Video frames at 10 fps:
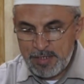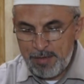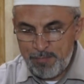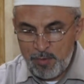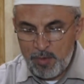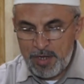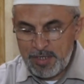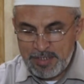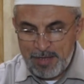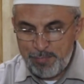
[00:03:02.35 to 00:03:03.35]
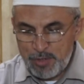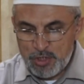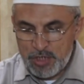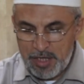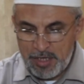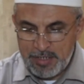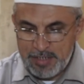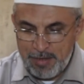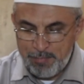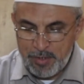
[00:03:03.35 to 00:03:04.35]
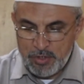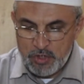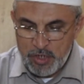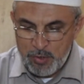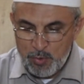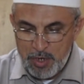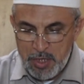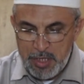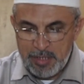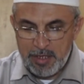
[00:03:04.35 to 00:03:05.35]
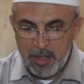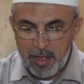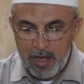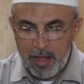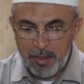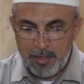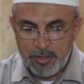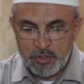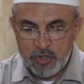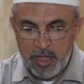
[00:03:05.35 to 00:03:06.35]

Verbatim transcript: не произносить частицу «не», всего лишь одну частицу.